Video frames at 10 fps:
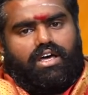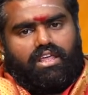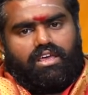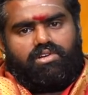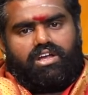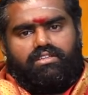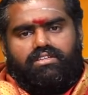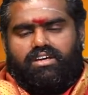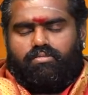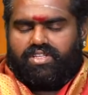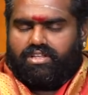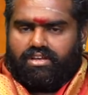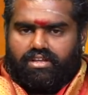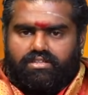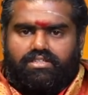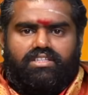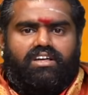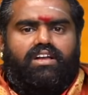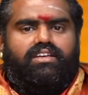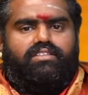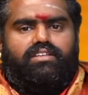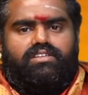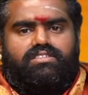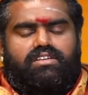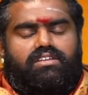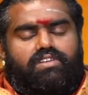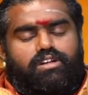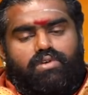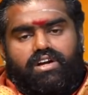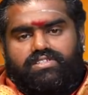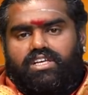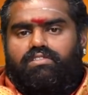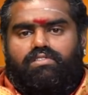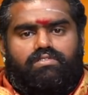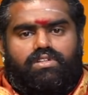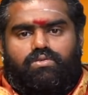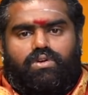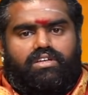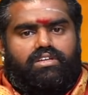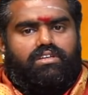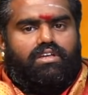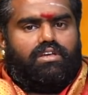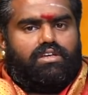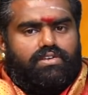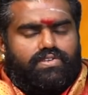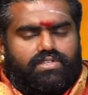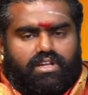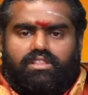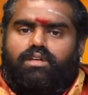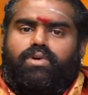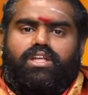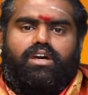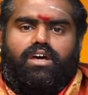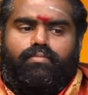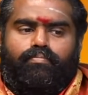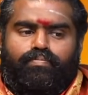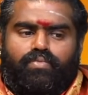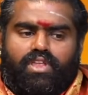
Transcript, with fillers: ஆலயமானது அமைந்திருக்கிறது அந்த ஆலயத்திற்கு சென்று வழிபாடு செய்து வருவது உங்களுக்கு சிறந்த பரிகாரம்